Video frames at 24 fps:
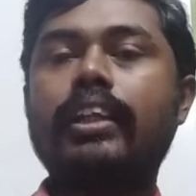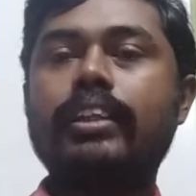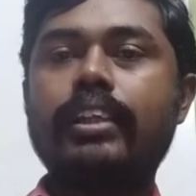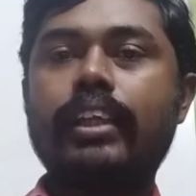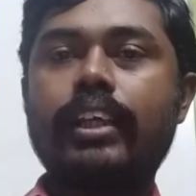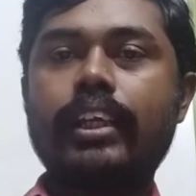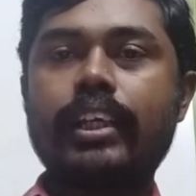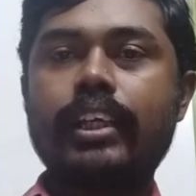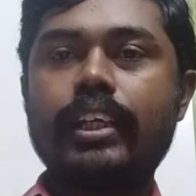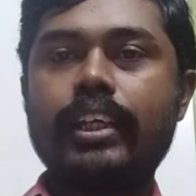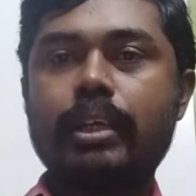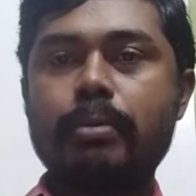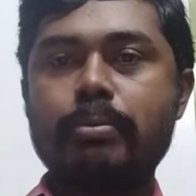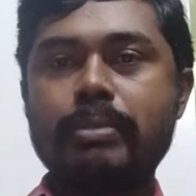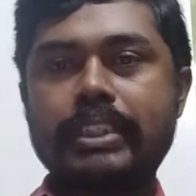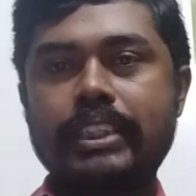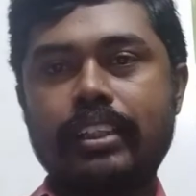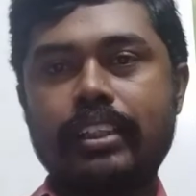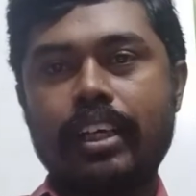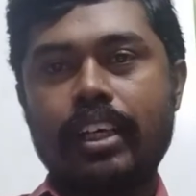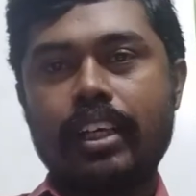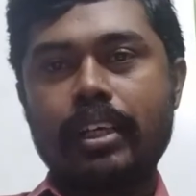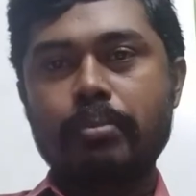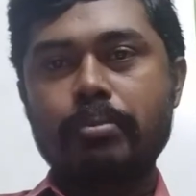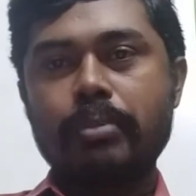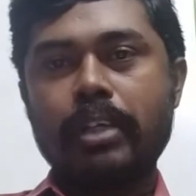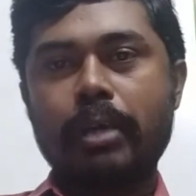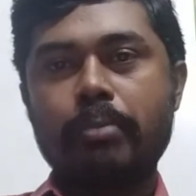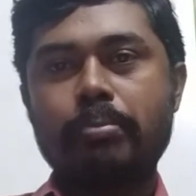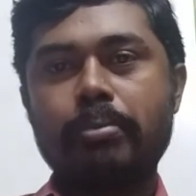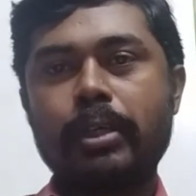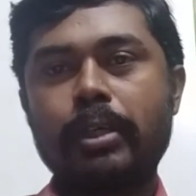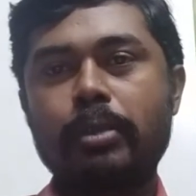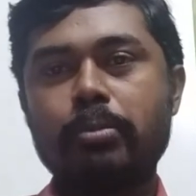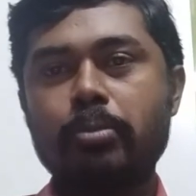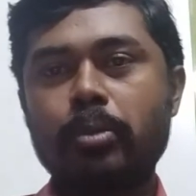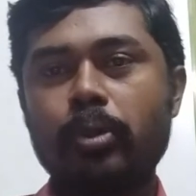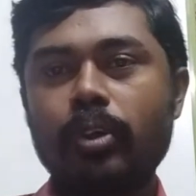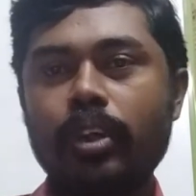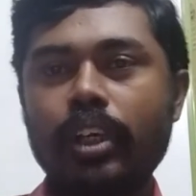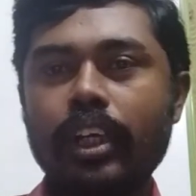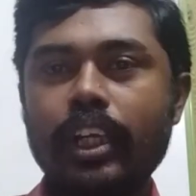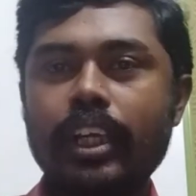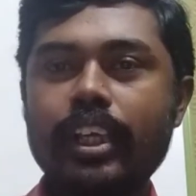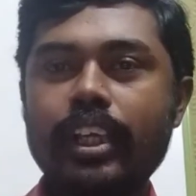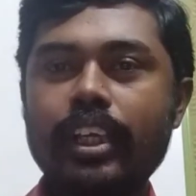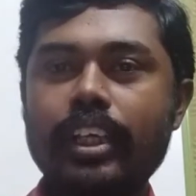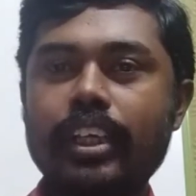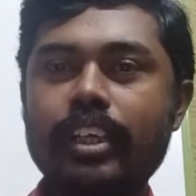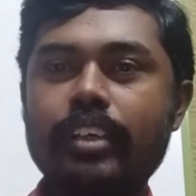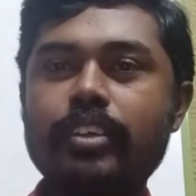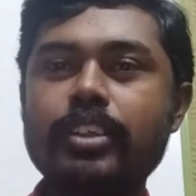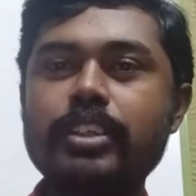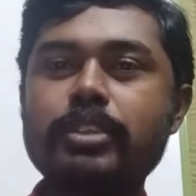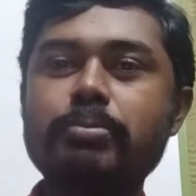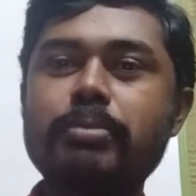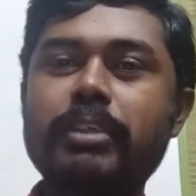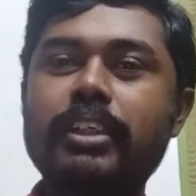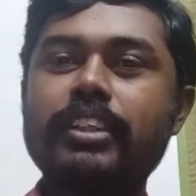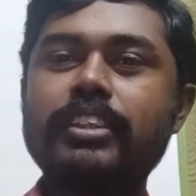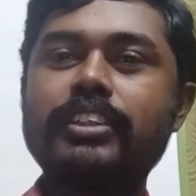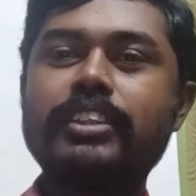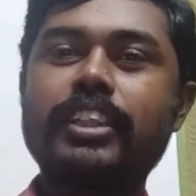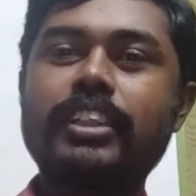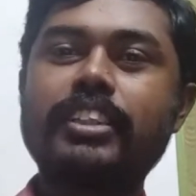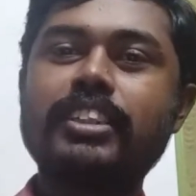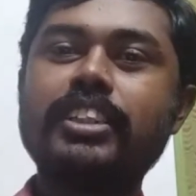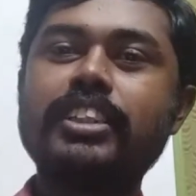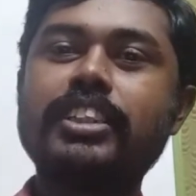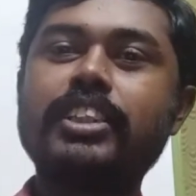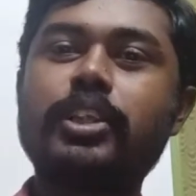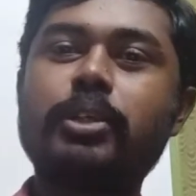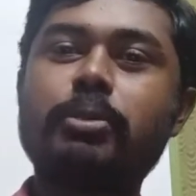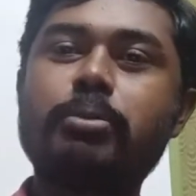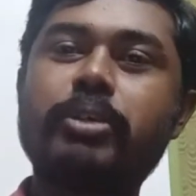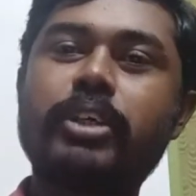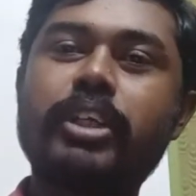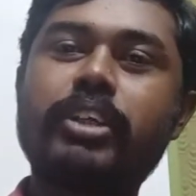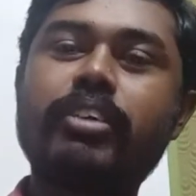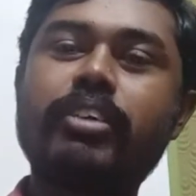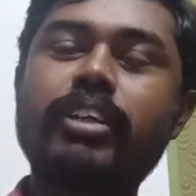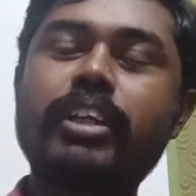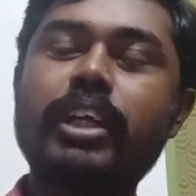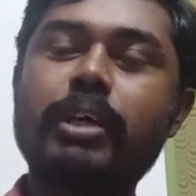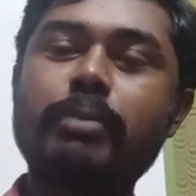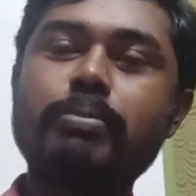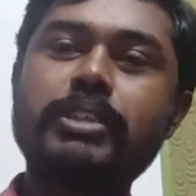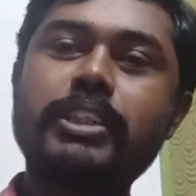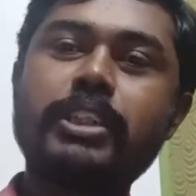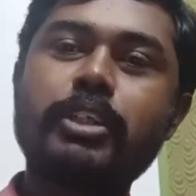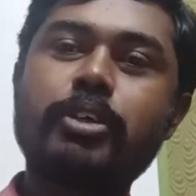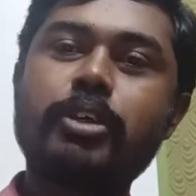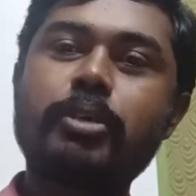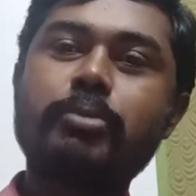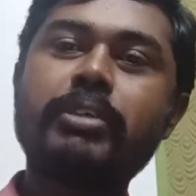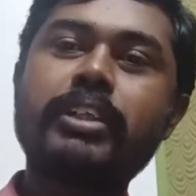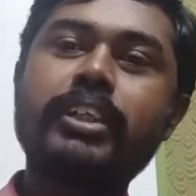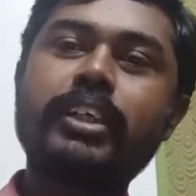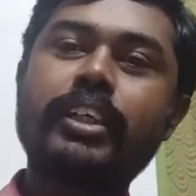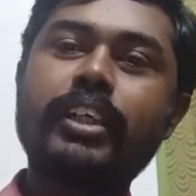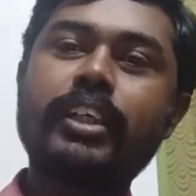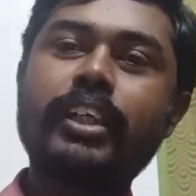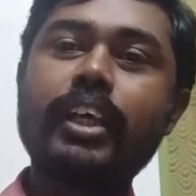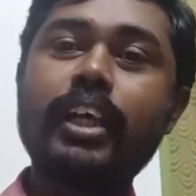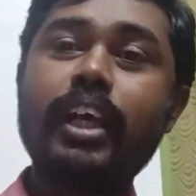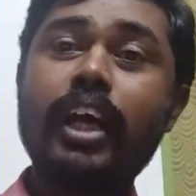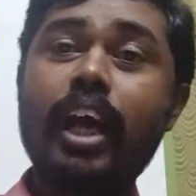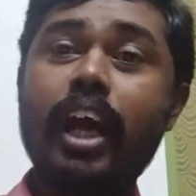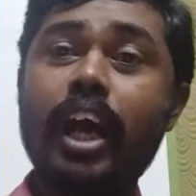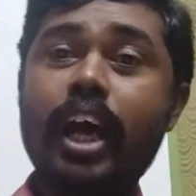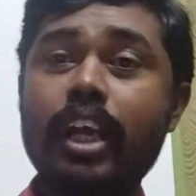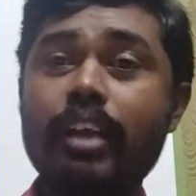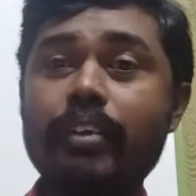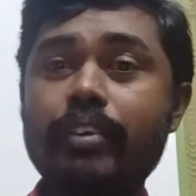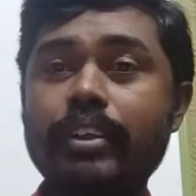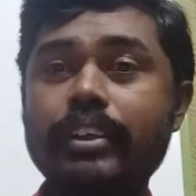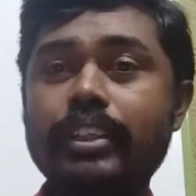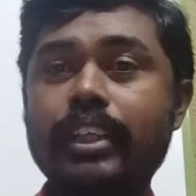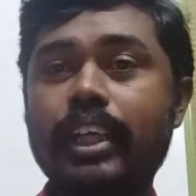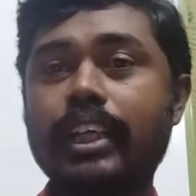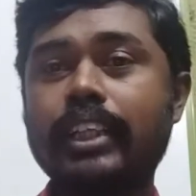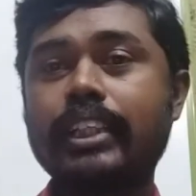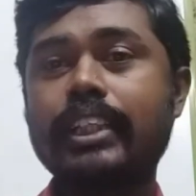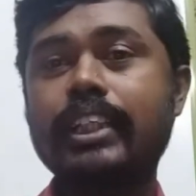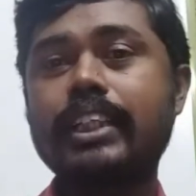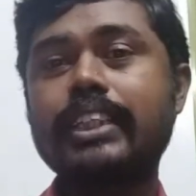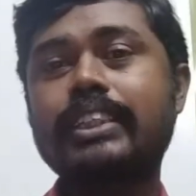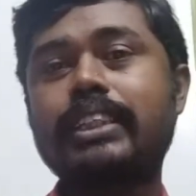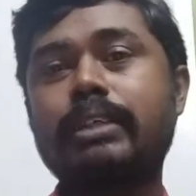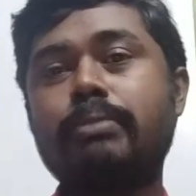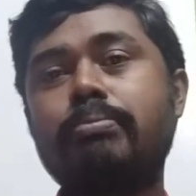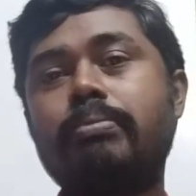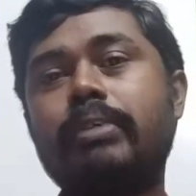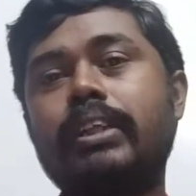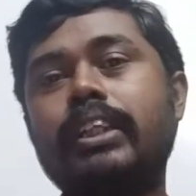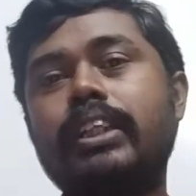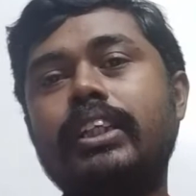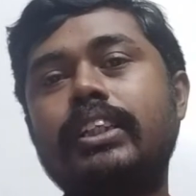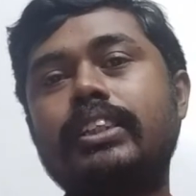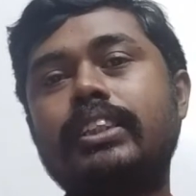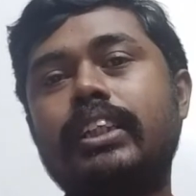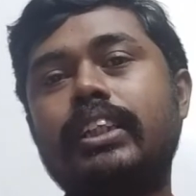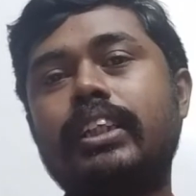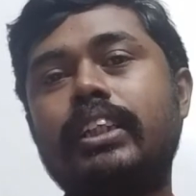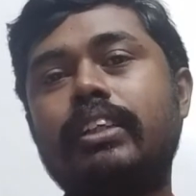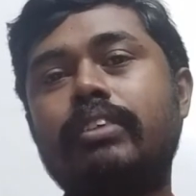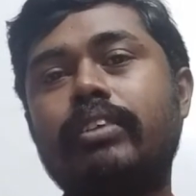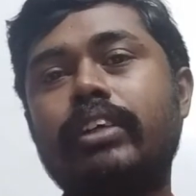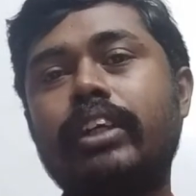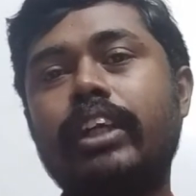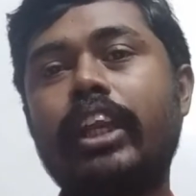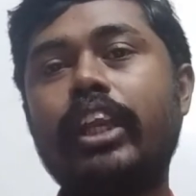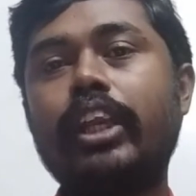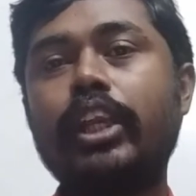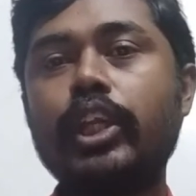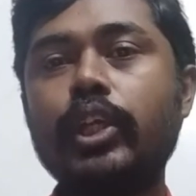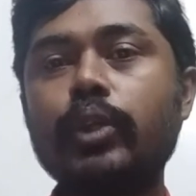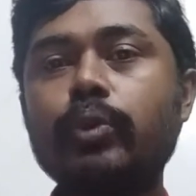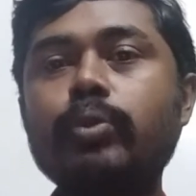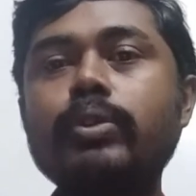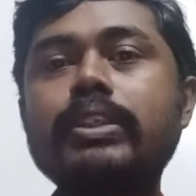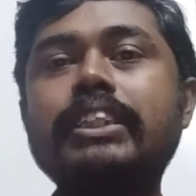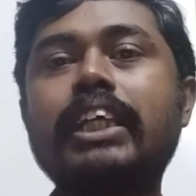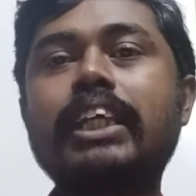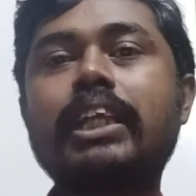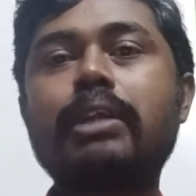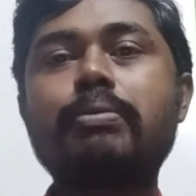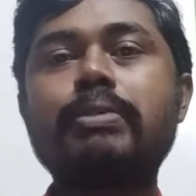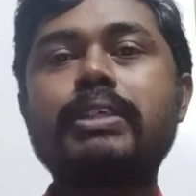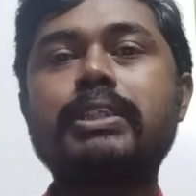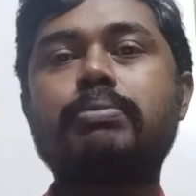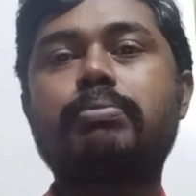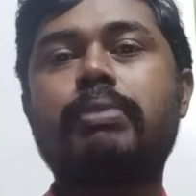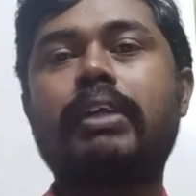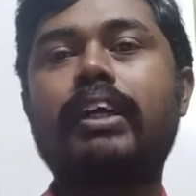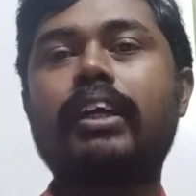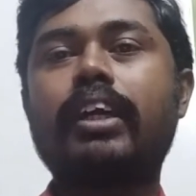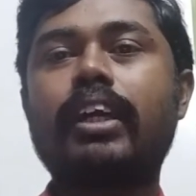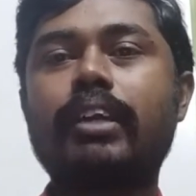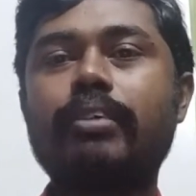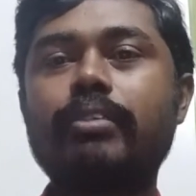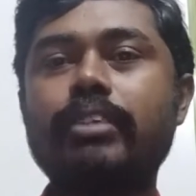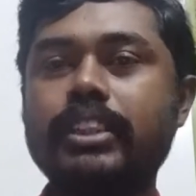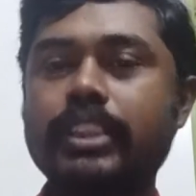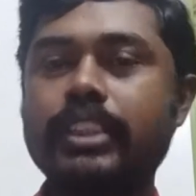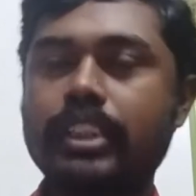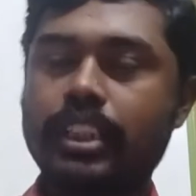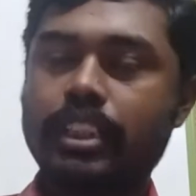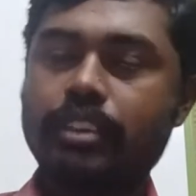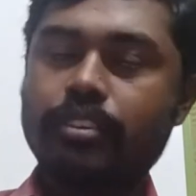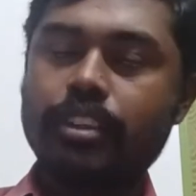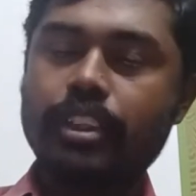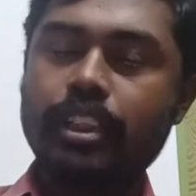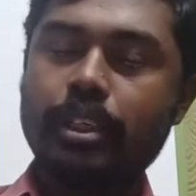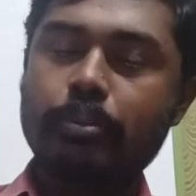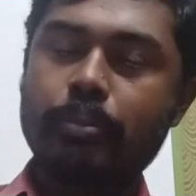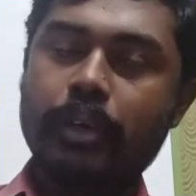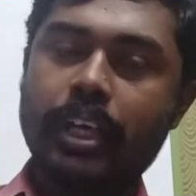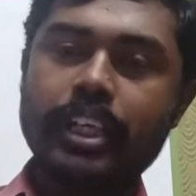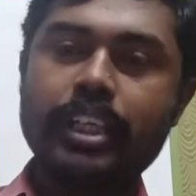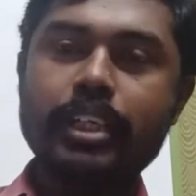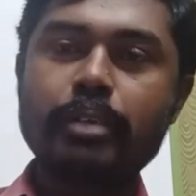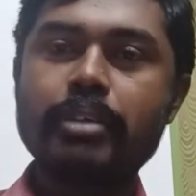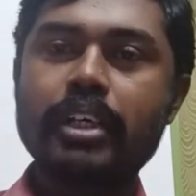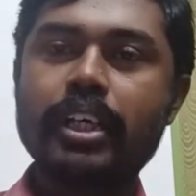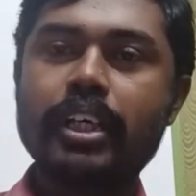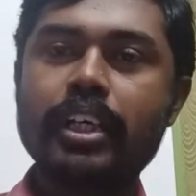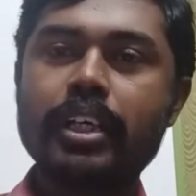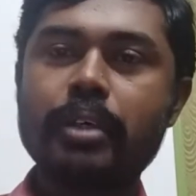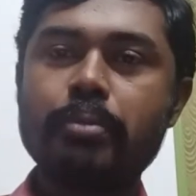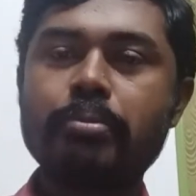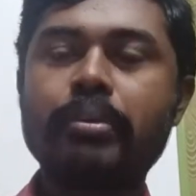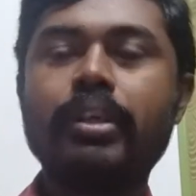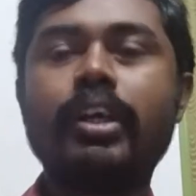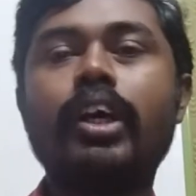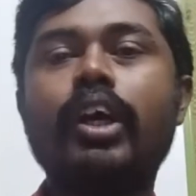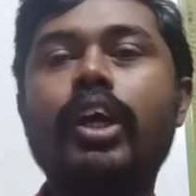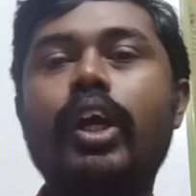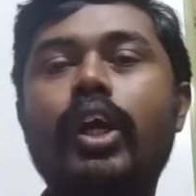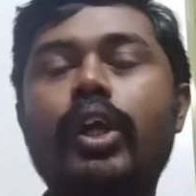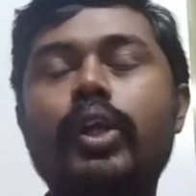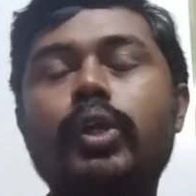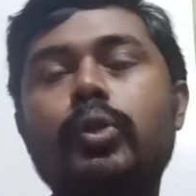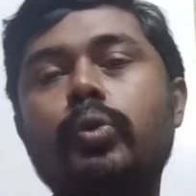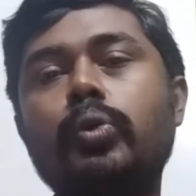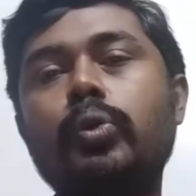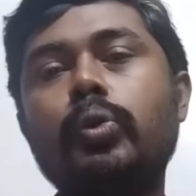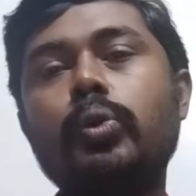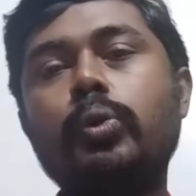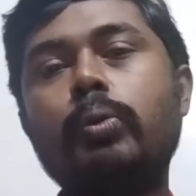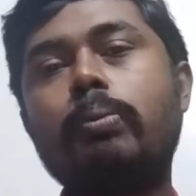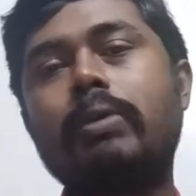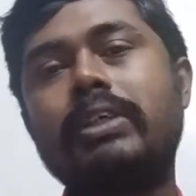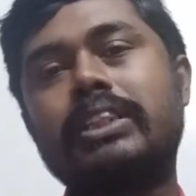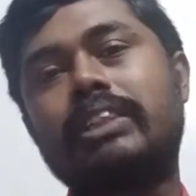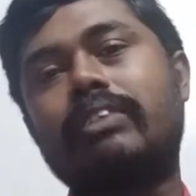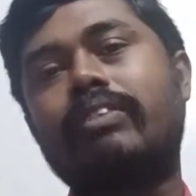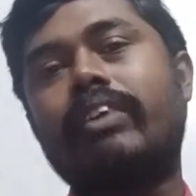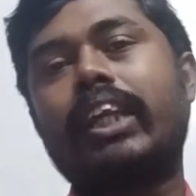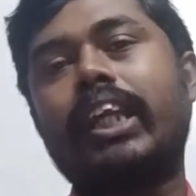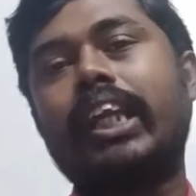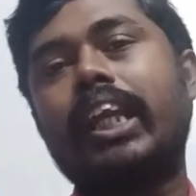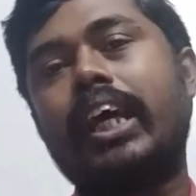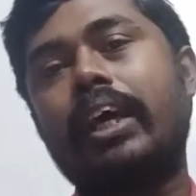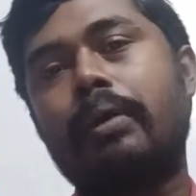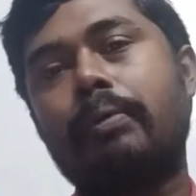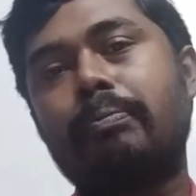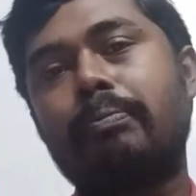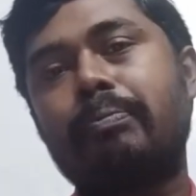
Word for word: అందరికీ నమస్కారం నా పేరు మురళి ఈరోజు మనం చర్చించుకోబోయేటువంటి అంశం ఏమిటంటే ఆరవ తరగతికి సంబంధించినటువంటి న్యూ సిలబస్ ప్రకారం ఇచ్చినటువంటి పాఠ్యభాగం డూడు బసవన్న